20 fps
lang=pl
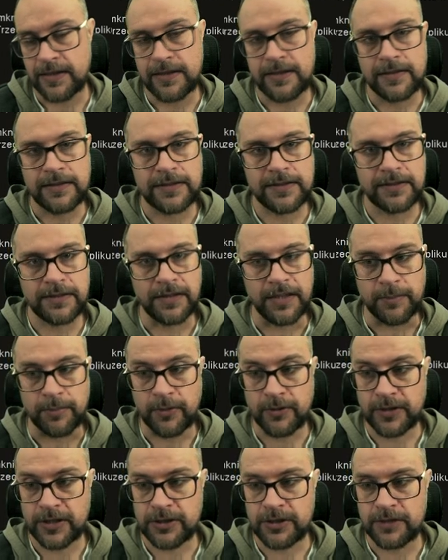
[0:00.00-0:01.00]
strip.
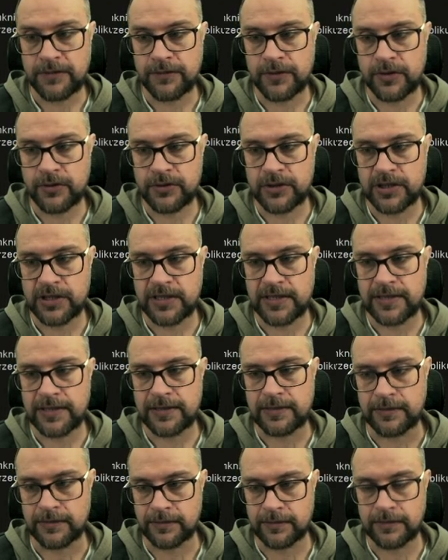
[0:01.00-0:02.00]
Ona się wiąże
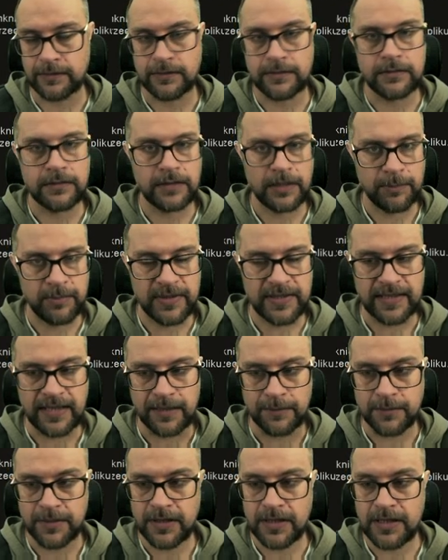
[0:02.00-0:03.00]
z e,
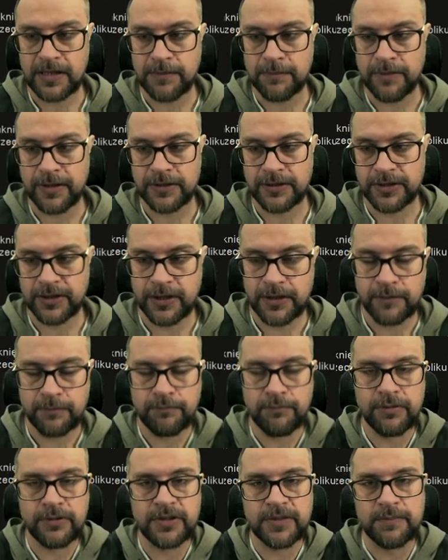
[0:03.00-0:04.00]
napisami i będzie
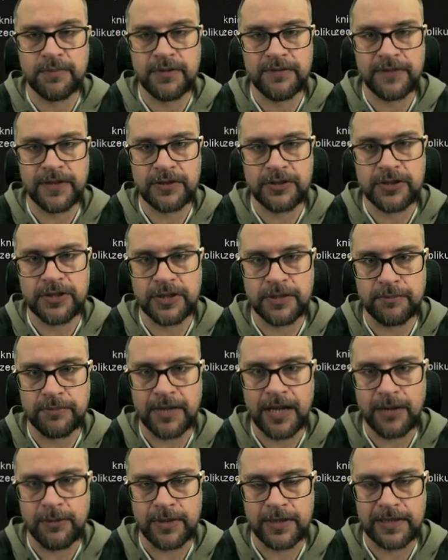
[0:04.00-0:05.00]
pozbywać się
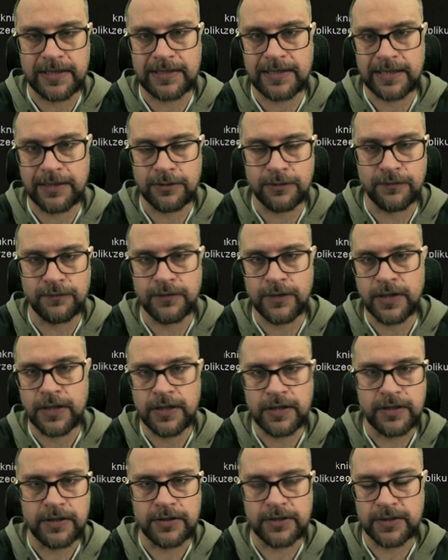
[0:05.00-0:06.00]
białych znaków
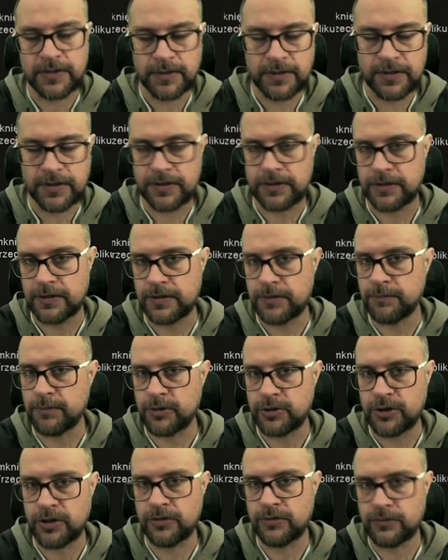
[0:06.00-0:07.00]
e, z
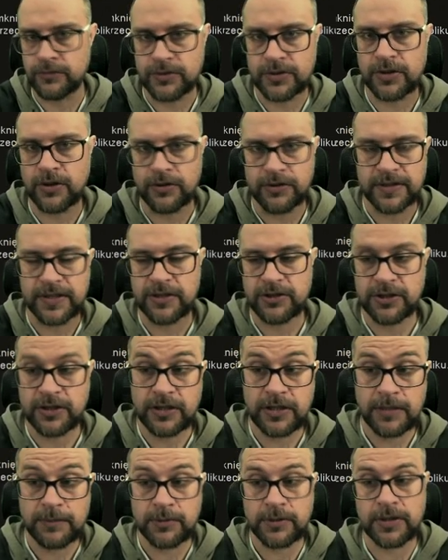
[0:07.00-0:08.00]
początku, z końca, czyli
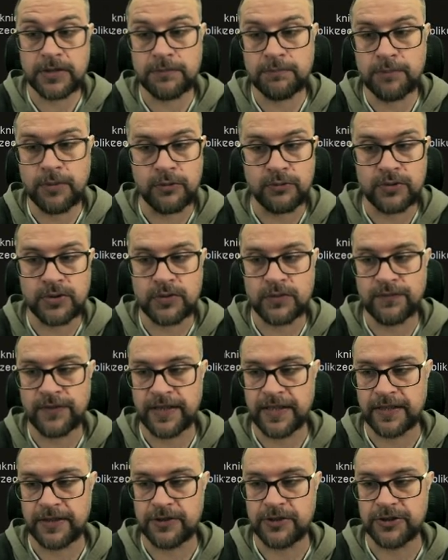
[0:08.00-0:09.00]
na przykład pousuwa
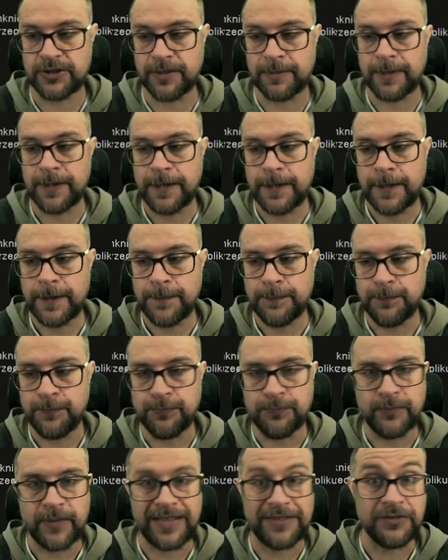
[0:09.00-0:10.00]
jakieś tam
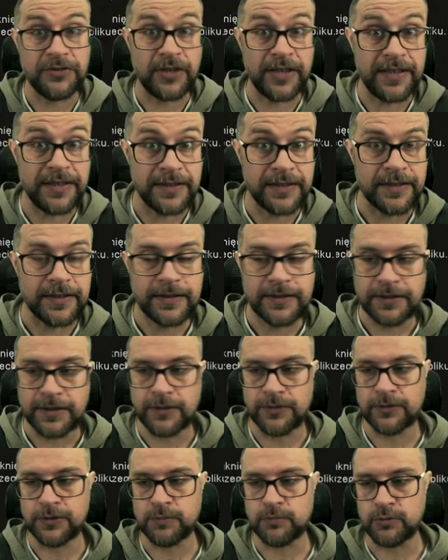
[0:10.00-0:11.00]
mm, entery,
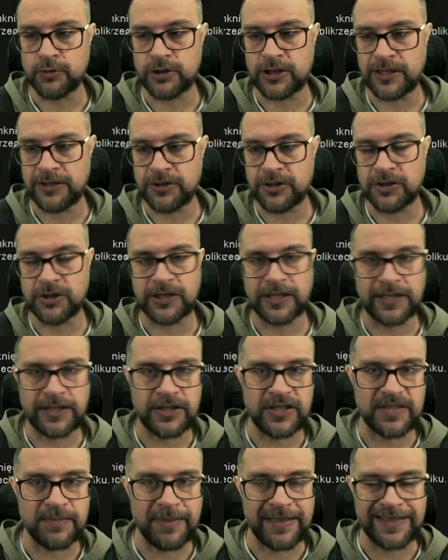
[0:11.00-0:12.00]
tego typu rzeczy, czy
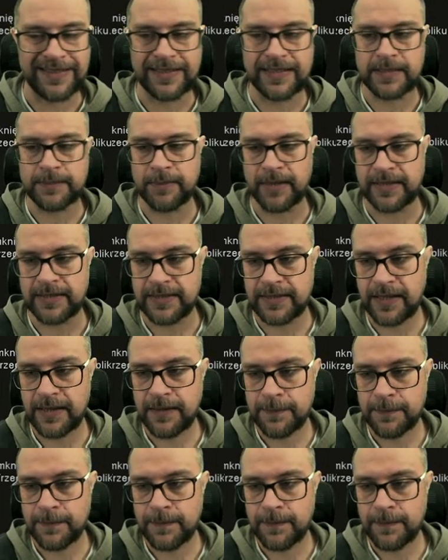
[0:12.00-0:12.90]
jakieś zbędne spacje.